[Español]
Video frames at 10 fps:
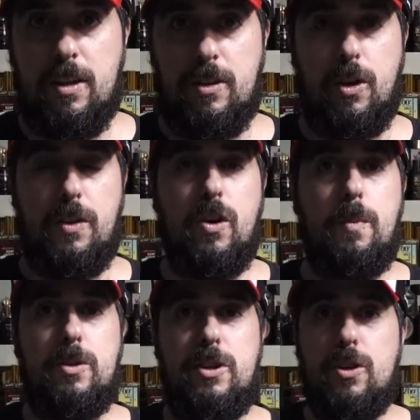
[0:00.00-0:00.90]
Te lo digo
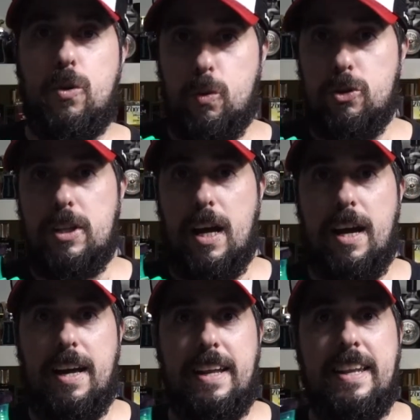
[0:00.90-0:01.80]
por pues si no
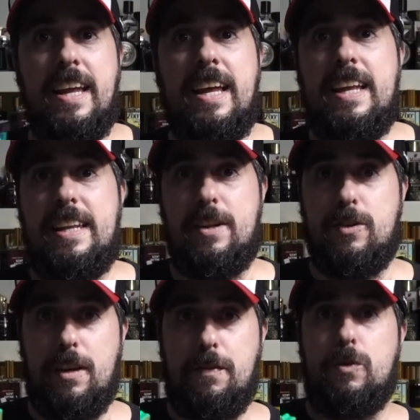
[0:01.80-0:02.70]
gustan las
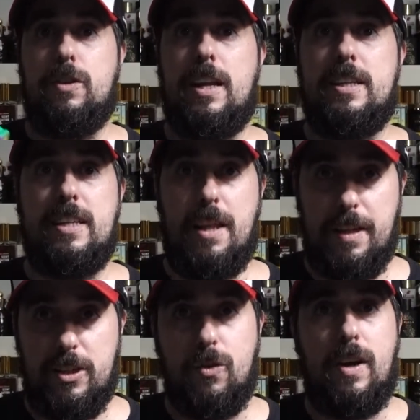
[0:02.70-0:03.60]
notas frutales en
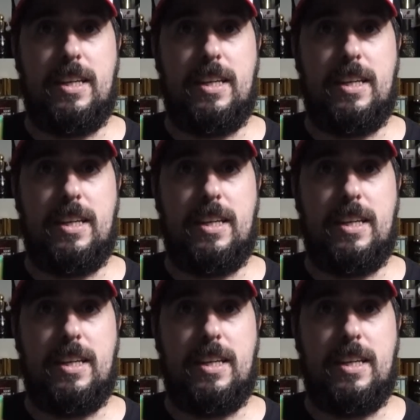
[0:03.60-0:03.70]
exceso,